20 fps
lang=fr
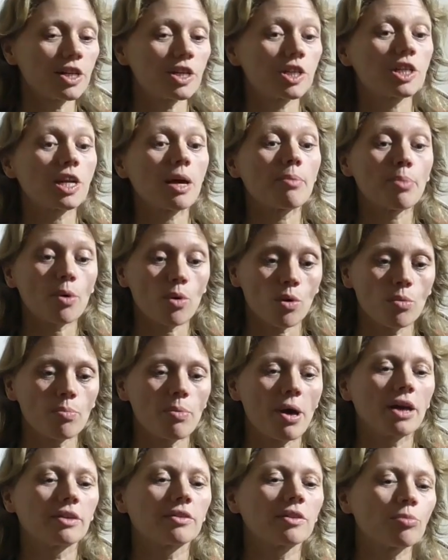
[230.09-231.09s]
J'apprends
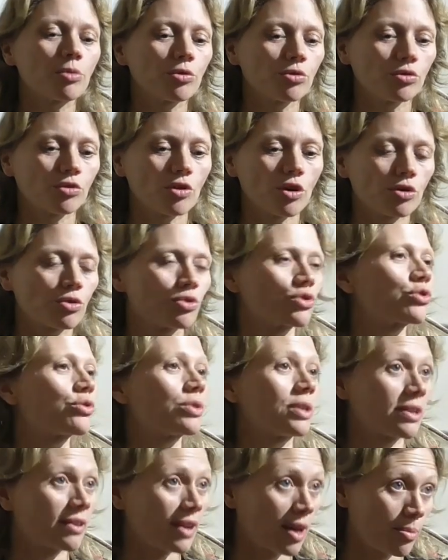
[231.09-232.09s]
par un des producteurs que je
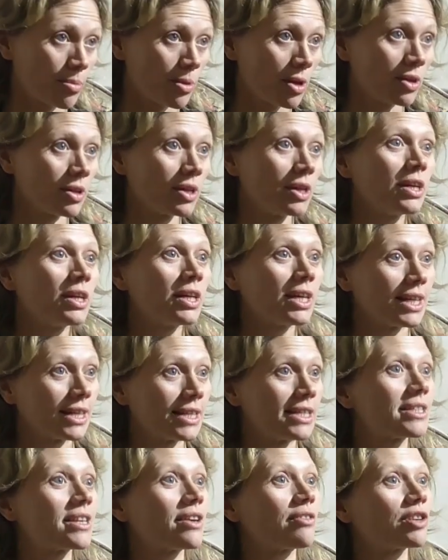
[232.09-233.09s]
connais très bien et
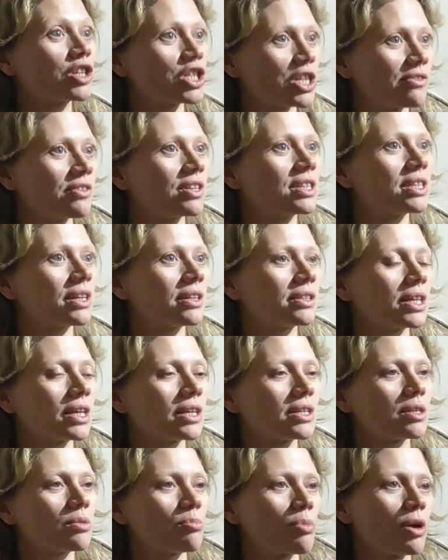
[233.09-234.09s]
qui savait que j'avais été
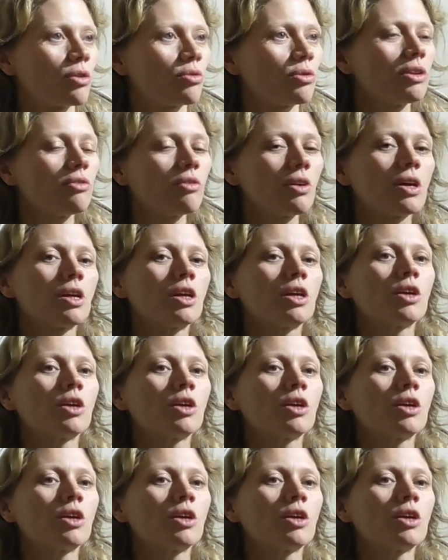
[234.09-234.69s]
intéressée par le livre